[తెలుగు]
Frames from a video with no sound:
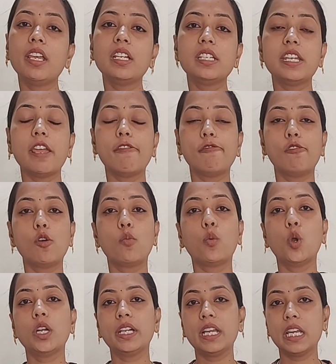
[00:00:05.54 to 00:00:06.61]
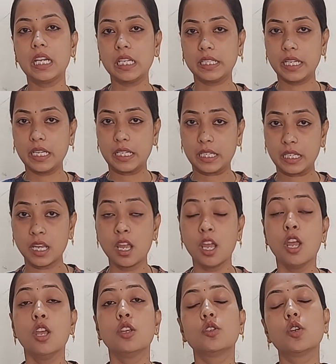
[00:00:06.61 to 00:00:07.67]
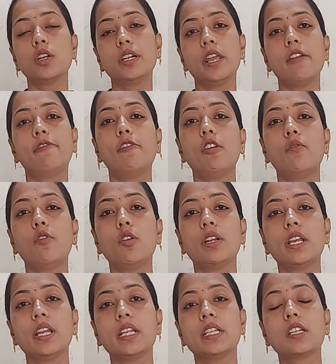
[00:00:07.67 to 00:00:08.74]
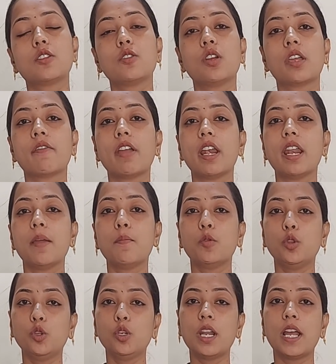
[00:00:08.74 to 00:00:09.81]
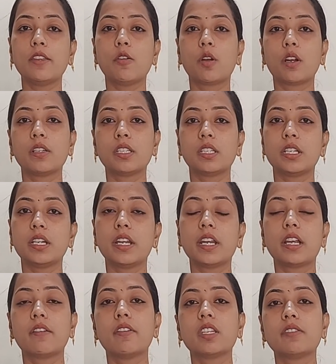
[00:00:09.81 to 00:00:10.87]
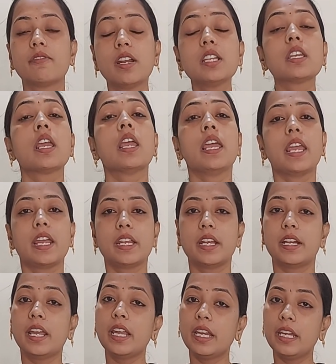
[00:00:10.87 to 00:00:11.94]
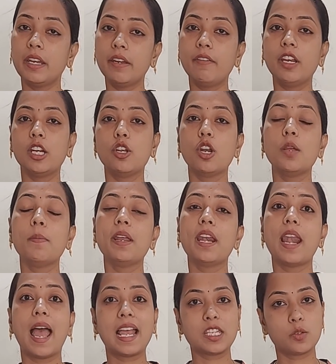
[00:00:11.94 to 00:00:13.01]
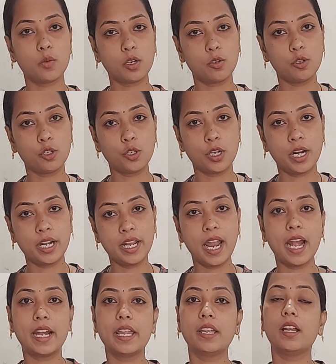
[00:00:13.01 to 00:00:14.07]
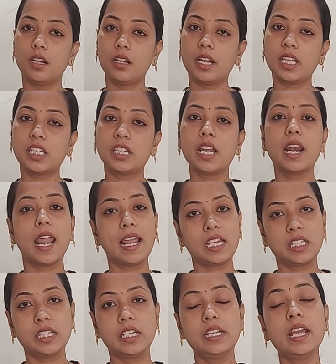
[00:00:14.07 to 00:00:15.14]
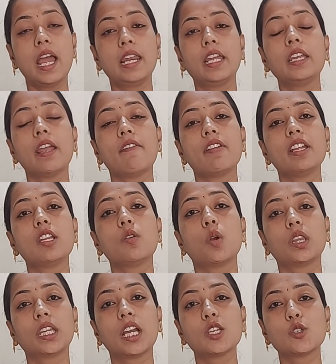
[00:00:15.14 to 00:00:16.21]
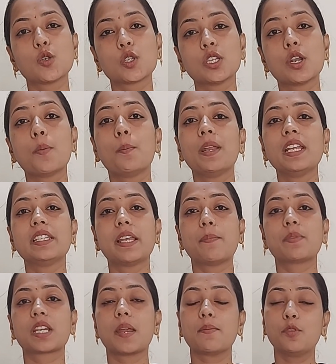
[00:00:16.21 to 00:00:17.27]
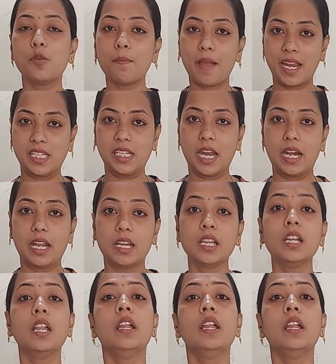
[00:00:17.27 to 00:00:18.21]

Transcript: వీక్ డే ఫోర్ ఓటింగ్ రిజల్ట్స్ సో డే ఫోర్ ఓటింగ్ రిజల్ట్స్లోకి వెళ్ళే ముందు నాది ఒక చిన్న రిక్వెస్ట్ ఫ్రెండ్స్ ఏంటంటే ఈ వీడియోని మీరు లాస్ట్ వరకు చూడండి అండ్ నచ్చితే లైక్ చేయండి అలాగే ఎవరైతే కొత్తగా చూస్తున్నారో ప్లీజ్ సబ్స్క్రైబ్ టు మై ఛానల్